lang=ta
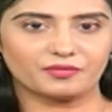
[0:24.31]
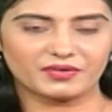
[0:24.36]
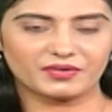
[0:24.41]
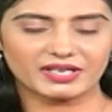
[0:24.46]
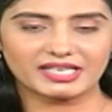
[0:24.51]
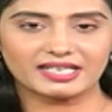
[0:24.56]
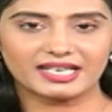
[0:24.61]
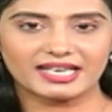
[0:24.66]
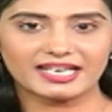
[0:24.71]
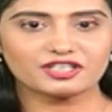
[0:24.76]

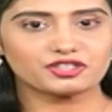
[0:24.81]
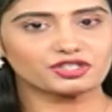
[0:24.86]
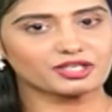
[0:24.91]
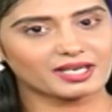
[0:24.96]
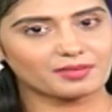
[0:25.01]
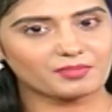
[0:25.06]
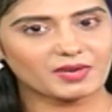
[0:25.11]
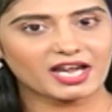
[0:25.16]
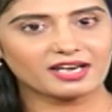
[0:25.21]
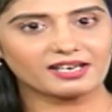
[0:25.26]
விக்னேஷ்
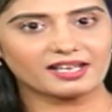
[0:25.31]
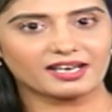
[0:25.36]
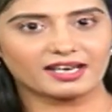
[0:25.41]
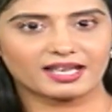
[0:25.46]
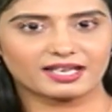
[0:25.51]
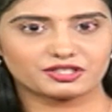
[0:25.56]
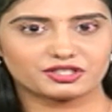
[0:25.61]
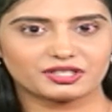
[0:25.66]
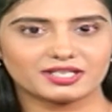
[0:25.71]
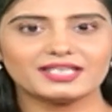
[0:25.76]
இமான்
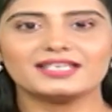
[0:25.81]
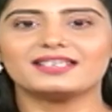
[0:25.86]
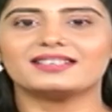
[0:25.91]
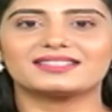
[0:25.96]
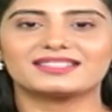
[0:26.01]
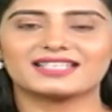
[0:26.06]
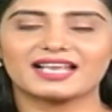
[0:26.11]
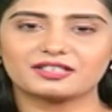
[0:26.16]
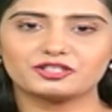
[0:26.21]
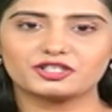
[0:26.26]
அண்ணாச்சி
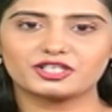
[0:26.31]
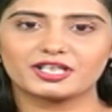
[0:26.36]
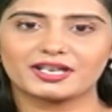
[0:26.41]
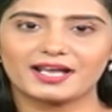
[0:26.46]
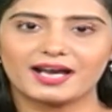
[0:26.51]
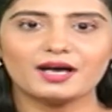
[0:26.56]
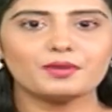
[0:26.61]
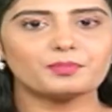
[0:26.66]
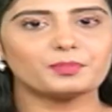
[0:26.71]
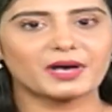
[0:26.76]

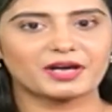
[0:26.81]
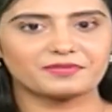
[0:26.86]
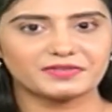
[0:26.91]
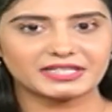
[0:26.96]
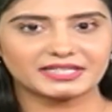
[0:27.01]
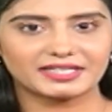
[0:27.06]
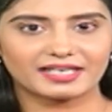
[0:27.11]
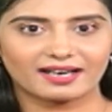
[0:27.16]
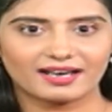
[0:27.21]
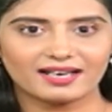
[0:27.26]
சஞ்சனா
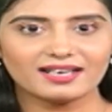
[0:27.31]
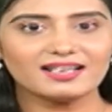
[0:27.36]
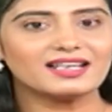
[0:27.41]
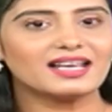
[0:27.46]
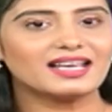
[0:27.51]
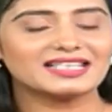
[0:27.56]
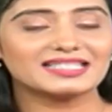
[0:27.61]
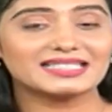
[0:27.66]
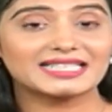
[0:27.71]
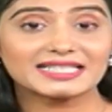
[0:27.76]
பவித்ரா
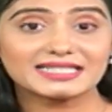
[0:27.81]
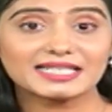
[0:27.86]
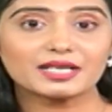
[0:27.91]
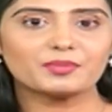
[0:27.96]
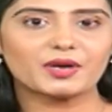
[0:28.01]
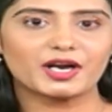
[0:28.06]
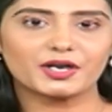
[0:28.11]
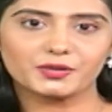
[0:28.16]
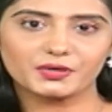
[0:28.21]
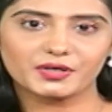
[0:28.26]

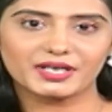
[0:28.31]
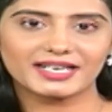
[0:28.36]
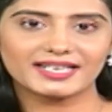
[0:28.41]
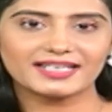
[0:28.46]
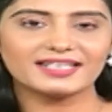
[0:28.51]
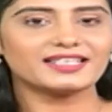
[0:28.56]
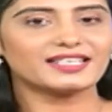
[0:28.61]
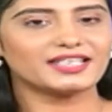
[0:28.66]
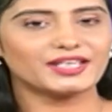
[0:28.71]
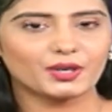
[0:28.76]
சிசர்
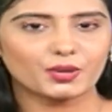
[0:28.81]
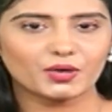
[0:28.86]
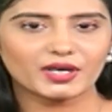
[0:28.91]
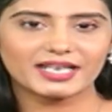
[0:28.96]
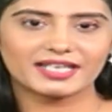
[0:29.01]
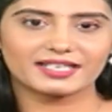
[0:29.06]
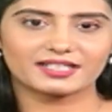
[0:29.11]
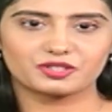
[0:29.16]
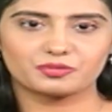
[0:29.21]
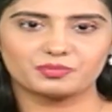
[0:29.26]
மனோகர்
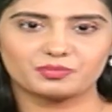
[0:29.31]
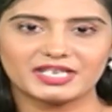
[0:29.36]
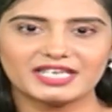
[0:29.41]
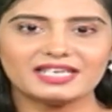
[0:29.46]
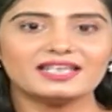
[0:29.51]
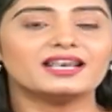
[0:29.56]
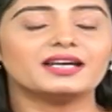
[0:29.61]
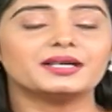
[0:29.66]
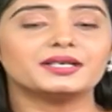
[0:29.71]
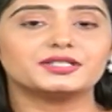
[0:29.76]
யோகலக்ஷ்மி
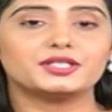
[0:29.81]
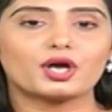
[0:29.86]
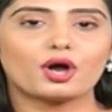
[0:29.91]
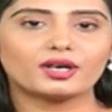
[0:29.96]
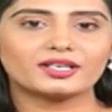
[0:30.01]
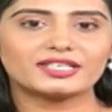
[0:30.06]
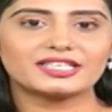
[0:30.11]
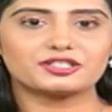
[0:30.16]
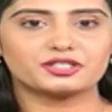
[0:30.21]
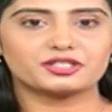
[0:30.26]

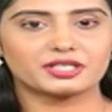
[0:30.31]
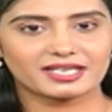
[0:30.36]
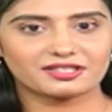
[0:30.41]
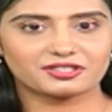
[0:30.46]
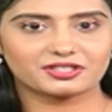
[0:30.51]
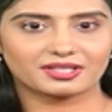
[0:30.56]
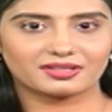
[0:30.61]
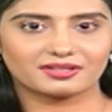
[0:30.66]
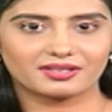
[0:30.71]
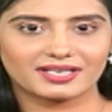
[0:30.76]
டாக்டர்
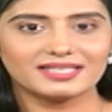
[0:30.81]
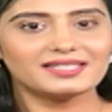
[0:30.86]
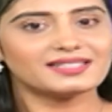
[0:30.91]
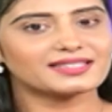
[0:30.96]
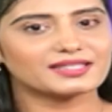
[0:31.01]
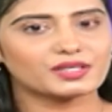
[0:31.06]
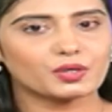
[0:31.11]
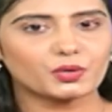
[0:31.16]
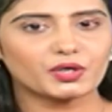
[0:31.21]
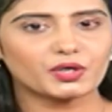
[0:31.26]
ஜெயச்சந்திரன்
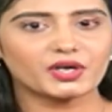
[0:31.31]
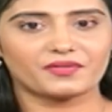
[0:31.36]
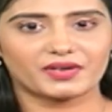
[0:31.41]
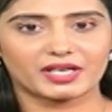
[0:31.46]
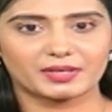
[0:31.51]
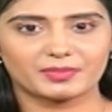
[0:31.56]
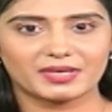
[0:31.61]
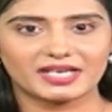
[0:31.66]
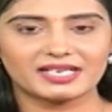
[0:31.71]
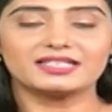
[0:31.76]

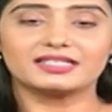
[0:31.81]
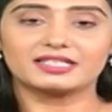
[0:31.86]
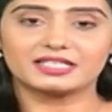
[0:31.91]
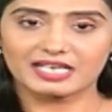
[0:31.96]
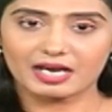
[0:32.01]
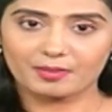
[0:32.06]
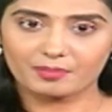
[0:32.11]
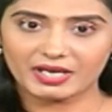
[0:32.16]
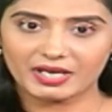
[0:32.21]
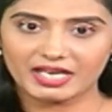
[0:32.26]
சோழவர்மன்
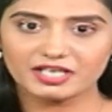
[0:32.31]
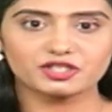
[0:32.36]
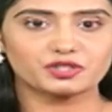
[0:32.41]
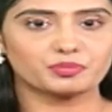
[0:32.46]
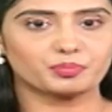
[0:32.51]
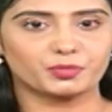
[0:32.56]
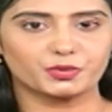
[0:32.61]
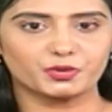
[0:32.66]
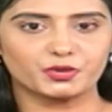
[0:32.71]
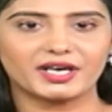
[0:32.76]
ரமேஷ்
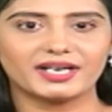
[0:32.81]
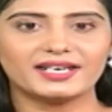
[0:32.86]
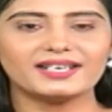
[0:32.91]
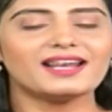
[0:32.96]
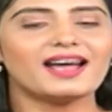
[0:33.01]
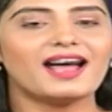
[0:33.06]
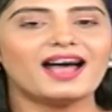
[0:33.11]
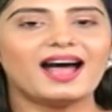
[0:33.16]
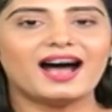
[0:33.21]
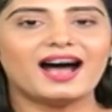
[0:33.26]
புகழ்
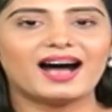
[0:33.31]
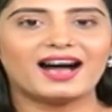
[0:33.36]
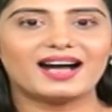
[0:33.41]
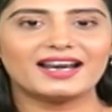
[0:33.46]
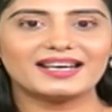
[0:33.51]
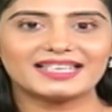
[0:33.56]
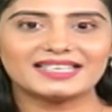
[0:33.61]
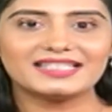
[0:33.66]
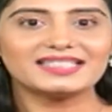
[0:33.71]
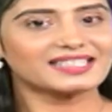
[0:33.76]

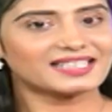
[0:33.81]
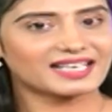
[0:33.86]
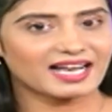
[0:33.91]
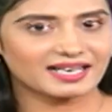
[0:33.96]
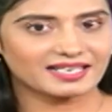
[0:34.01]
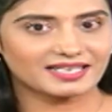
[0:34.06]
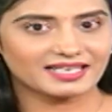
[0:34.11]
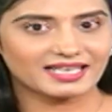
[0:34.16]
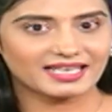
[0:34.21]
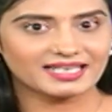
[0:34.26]
ஆனந்த்
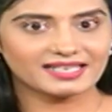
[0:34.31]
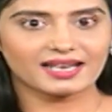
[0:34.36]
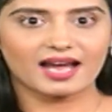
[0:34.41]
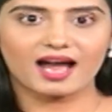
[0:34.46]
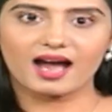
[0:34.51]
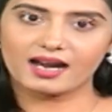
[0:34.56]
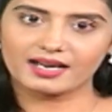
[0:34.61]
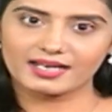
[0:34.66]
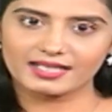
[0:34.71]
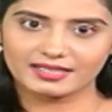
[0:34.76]
கண்ணன்
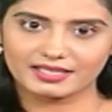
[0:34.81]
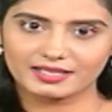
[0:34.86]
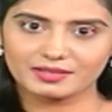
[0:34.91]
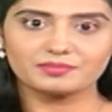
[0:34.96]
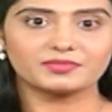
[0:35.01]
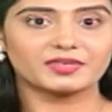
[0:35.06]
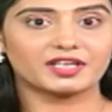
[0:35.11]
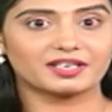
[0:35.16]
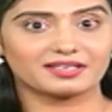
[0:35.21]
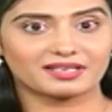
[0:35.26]

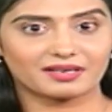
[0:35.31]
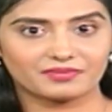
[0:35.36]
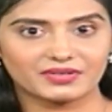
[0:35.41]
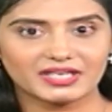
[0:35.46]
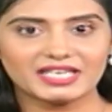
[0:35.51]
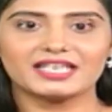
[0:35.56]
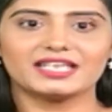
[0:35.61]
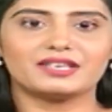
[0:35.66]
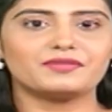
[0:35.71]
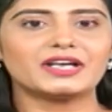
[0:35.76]
ஆனந்தம்
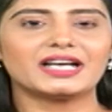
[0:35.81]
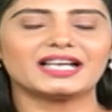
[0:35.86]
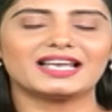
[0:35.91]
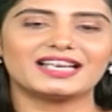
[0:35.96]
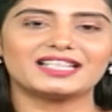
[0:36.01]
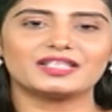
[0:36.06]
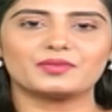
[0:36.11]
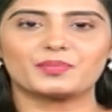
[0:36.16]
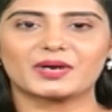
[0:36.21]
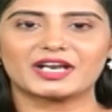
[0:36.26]
ரவி
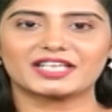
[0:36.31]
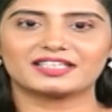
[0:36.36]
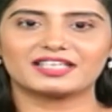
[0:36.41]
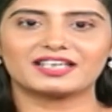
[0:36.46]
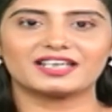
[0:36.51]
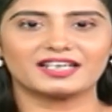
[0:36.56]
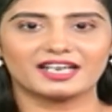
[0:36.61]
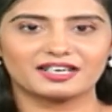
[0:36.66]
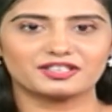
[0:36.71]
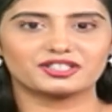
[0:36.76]
இவங்கெல்லாம் இந்த
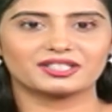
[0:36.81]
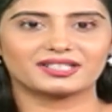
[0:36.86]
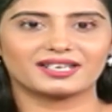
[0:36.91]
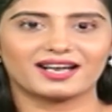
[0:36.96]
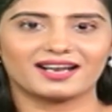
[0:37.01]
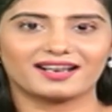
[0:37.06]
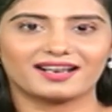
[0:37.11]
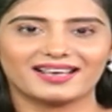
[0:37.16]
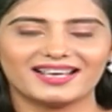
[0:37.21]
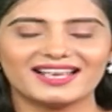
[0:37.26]
படத்தில்
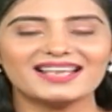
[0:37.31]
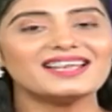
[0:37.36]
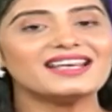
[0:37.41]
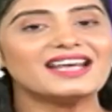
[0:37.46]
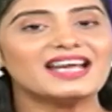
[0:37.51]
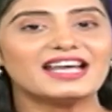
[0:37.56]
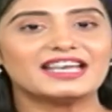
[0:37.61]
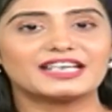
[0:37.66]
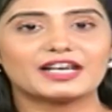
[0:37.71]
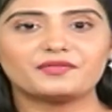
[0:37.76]
நடிச்சிருக்காங்க
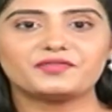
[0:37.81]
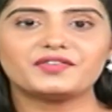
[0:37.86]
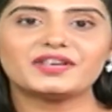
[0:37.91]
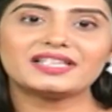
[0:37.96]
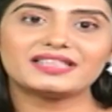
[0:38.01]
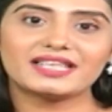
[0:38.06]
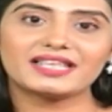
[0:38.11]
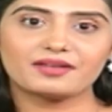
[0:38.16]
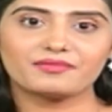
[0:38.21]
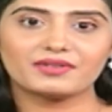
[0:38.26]
ரஃபி
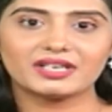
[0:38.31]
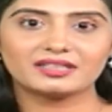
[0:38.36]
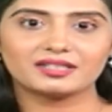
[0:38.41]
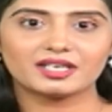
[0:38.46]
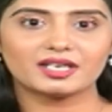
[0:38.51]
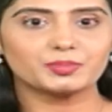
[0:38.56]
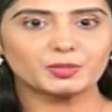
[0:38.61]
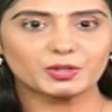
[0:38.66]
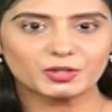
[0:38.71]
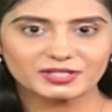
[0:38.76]

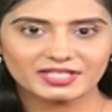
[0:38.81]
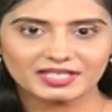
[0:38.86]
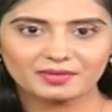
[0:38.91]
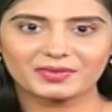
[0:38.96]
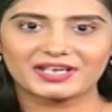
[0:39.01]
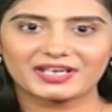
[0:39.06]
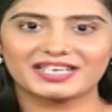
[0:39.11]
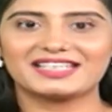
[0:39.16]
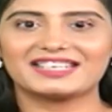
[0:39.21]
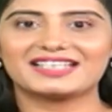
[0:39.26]
தேவேந்திரன்
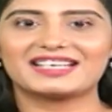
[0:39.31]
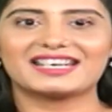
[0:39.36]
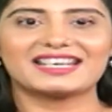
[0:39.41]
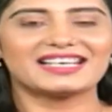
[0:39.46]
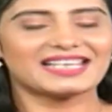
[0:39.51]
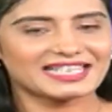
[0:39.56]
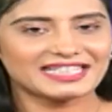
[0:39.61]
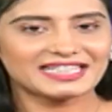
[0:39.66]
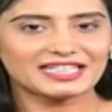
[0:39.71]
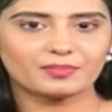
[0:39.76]
மியூசிக் பண்ணியிருக்கிற
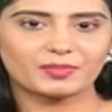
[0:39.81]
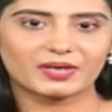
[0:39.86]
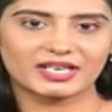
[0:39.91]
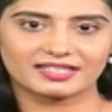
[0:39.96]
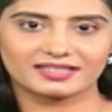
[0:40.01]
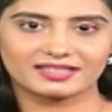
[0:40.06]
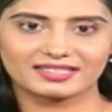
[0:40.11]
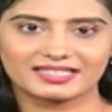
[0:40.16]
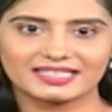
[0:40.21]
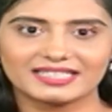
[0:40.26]
இந்த
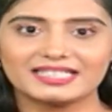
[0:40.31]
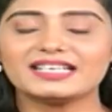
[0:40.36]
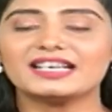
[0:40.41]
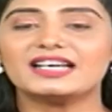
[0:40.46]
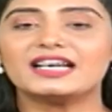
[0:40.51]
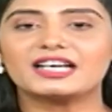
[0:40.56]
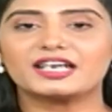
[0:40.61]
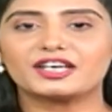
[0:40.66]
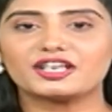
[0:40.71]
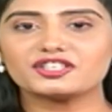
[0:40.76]
படத்துக்கு
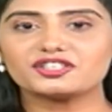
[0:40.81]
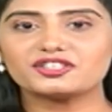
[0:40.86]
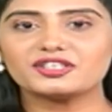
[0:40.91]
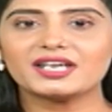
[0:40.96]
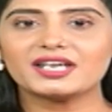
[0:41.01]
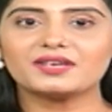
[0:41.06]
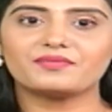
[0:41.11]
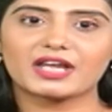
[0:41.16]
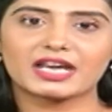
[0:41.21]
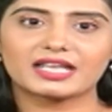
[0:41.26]

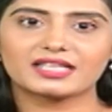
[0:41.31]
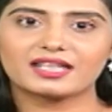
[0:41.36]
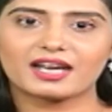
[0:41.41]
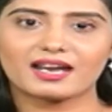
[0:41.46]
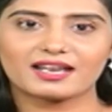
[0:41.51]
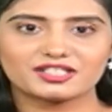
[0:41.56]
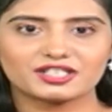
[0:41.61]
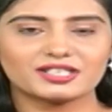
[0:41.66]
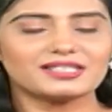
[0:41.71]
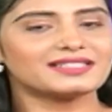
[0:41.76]
கிருஷ்ணன்
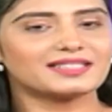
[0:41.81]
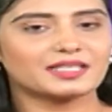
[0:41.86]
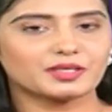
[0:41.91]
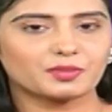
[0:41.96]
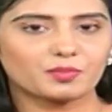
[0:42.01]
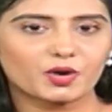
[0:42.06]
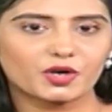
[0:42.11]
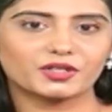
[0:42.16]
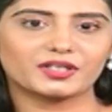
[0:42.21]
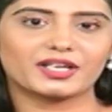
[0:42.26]
வரதராஜன்
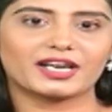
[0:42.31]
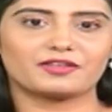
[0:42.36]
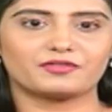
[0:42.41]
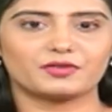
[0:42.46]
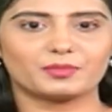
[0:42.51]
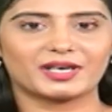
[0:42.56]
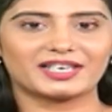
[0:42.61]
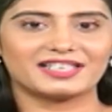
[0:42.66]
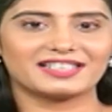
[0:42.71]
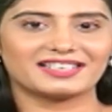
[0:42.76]

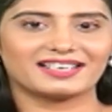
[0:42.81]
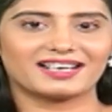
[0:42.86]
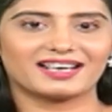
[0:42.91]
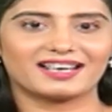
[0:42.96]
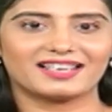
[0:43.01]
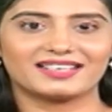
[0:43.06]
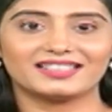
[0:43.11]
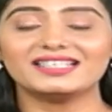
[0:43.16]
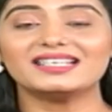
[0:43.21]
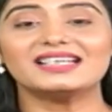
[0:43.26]
சினிமாட்டோகிராஃபி
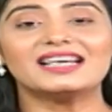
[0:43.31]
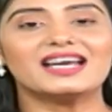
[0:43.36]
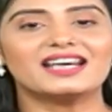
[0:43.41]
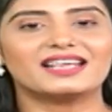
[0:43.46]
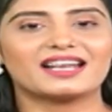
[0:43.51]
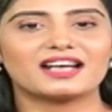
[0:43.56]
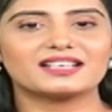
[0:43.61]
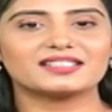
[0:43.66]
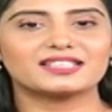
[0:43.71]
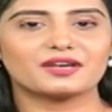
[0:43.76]
பண்ணியிருக்காரு
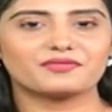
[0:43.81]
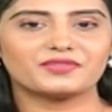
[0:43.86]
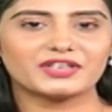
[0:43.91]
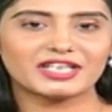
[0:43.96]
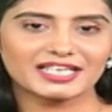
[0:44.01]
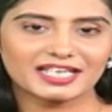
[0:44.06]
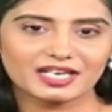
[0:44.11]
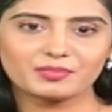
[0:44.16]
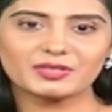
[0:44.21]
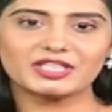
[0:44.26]
ராசா
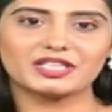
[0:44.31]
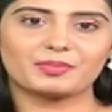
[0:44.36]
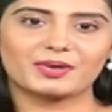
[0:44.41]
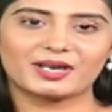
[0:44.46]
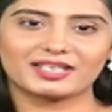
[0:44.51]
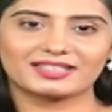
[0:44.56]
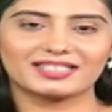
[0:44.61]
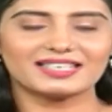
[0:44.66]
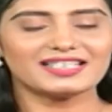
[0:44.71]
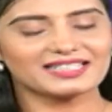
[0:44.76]
விக்ரம் இந்த
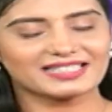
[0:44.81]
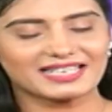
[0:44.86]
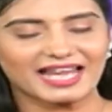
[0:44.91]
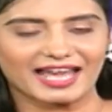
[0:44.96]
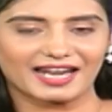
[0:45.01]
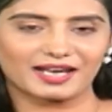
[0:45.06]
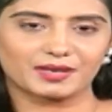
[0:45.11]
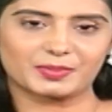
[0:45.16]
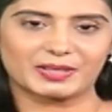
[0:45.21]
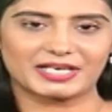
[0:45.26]
படத்தை
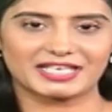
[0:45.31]
டைரக்ட்